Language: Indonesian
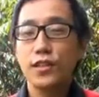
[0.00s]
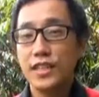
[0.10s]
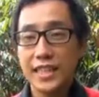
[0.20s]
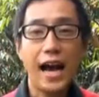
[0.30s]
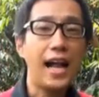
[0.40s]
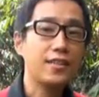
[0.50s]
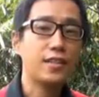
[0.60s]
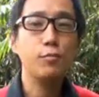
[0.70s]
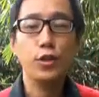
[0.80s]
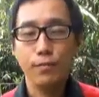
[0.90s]
Tiga hal
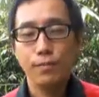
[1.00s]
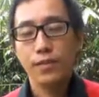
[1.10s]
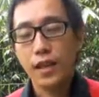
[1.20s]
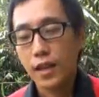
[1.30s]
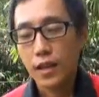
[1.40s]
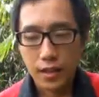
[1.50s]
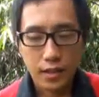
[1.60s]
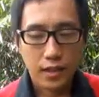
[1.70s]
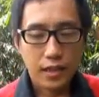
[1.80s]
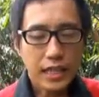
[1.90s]
tersebut.
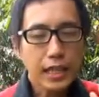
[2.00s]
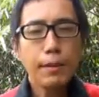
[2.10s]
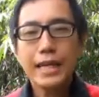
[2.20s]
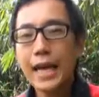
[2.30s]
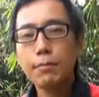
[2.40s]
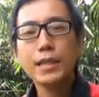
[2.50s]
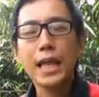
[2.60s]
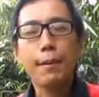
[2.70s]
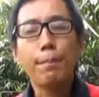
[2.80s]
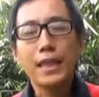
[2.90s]
Kita melihat
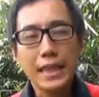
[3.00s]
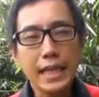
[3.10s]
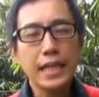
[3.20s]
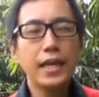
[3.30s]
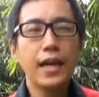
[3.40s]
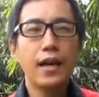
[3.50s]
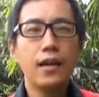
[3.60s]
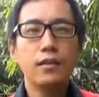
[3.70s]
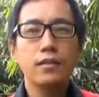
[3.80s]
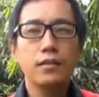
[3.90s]
betapa
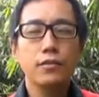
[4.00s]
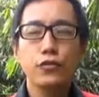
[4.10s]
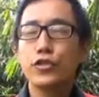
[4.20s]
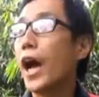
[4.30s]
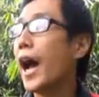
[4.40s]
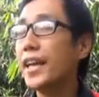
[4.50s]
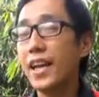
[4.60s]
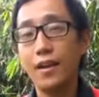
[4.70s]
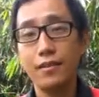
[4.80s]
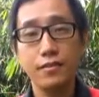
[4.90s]
pentingnya
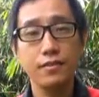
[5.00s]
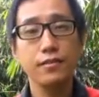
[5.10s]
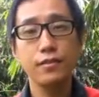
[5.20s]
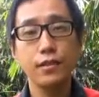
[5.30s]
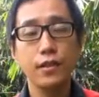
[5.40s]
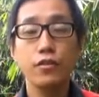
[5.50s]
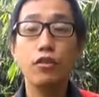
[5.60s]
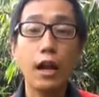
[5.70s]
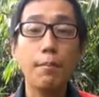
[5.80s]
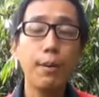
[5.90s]
cahaya
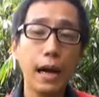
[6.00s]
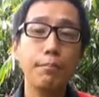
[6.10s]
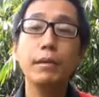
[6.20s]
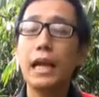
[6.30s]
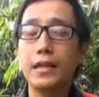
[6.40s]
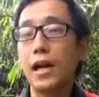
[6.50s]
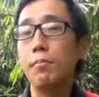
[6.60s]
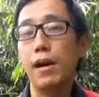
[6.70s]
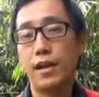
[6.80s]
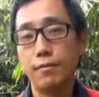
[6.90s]
dalam pengambilan
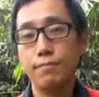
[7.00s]
gambar.